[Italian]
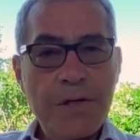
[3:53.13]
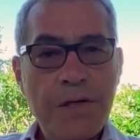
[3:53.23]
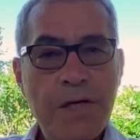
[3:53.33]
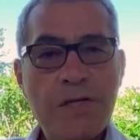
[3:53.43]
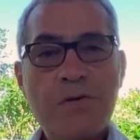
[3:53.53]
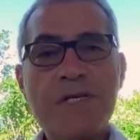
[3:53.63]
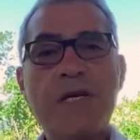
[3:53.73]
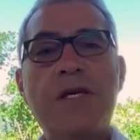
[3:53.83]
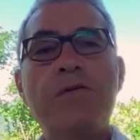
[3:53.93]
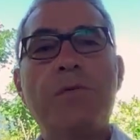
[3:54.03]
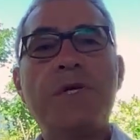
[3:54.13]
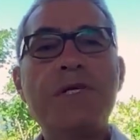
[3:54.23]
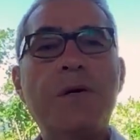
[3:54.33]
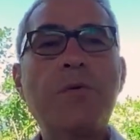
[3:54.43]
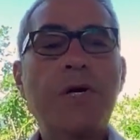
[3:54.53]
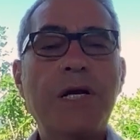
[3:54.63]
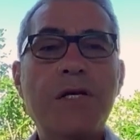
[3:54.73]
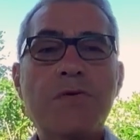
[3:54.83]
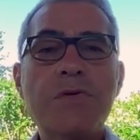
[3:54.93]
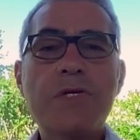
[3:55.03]
In SOS Archivi pensiamo che la
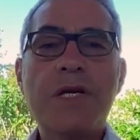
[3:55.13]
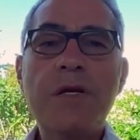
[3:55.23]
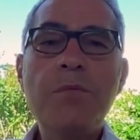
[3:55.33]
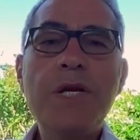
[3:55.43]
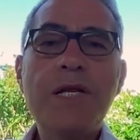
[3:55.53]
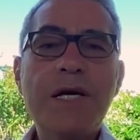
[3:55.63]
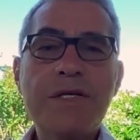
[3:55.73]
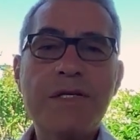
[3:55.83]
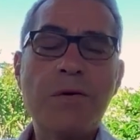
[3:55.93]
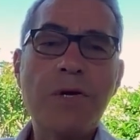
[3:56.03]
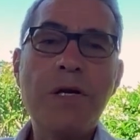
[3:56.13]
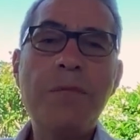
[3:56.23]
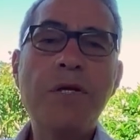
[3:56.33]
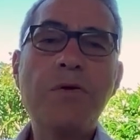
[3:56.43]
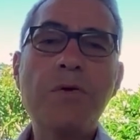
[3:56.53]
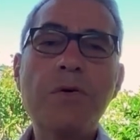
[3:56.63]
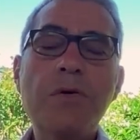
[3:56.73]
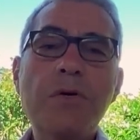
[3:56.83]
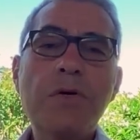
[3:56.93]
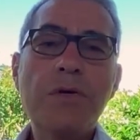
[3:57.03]
sostenibilità sia un elemento
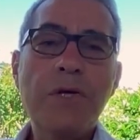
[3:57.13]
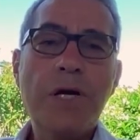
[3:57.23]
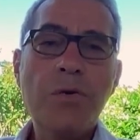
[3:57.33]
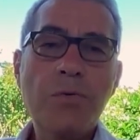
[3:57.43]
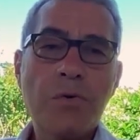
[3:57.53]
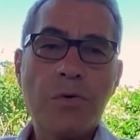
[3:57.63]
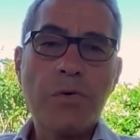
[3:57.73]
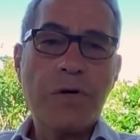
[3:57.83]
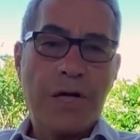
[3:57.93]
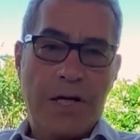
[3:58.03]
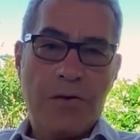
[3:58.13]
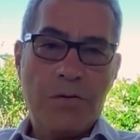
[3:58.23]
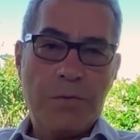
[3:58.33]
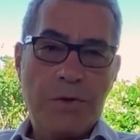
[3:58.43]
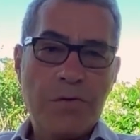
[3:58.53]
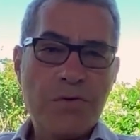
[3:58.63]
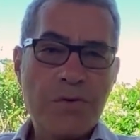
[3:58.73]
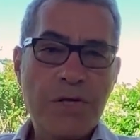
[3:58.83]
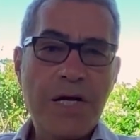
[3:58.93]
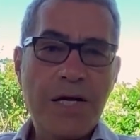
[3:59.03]
di aiuto concreto per
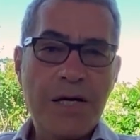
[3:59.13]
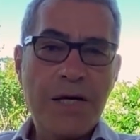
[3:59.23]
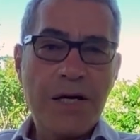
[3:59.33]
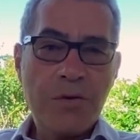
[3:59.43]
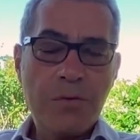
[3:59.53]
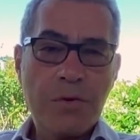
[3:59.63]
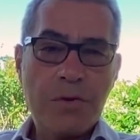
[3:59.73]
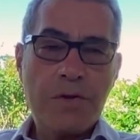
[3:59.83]
consolidare il network